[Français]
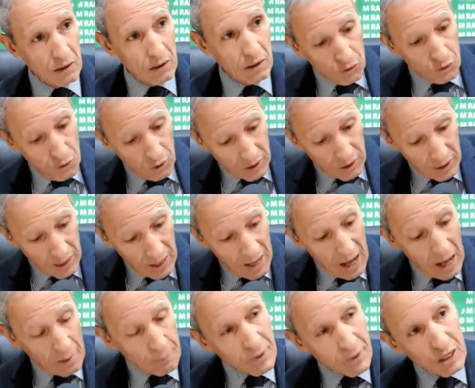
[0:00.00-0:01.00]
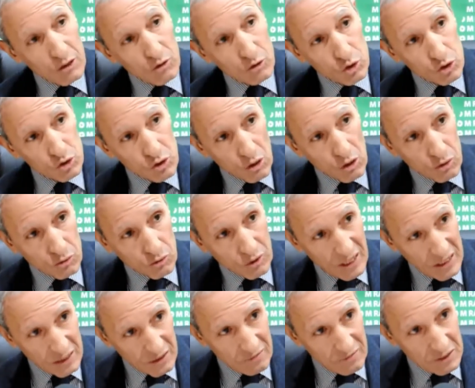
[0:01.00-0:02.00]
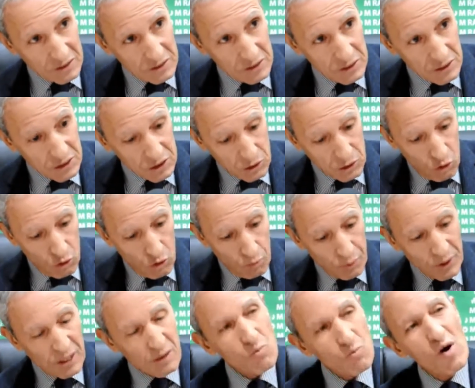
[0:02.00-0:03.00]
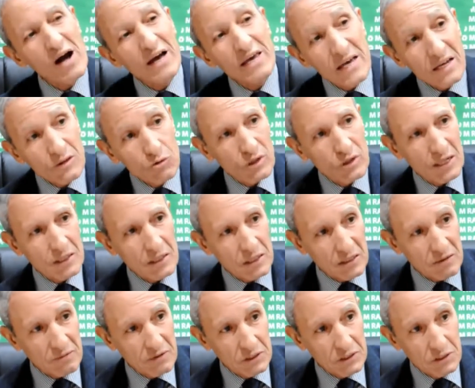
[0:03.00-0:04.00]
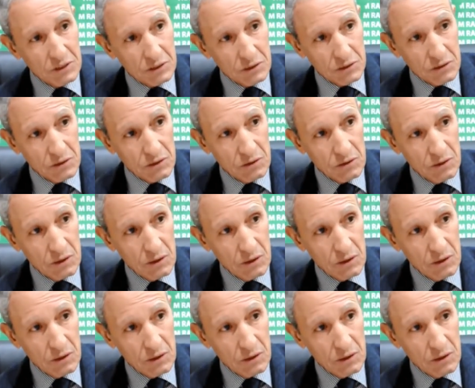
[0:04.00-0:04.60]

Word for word: Donc, après le choc de 86, le prix moyen de l'année 86,